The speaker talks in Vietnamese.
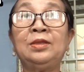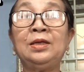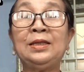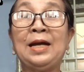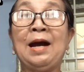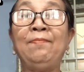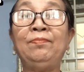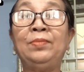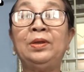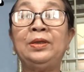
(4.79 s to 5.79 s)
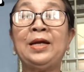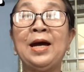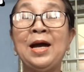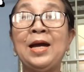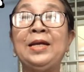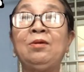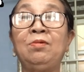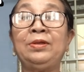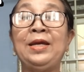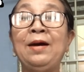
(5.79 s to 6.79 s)
tất cả 12
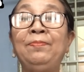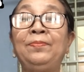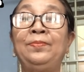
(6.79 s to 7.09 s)
con giáp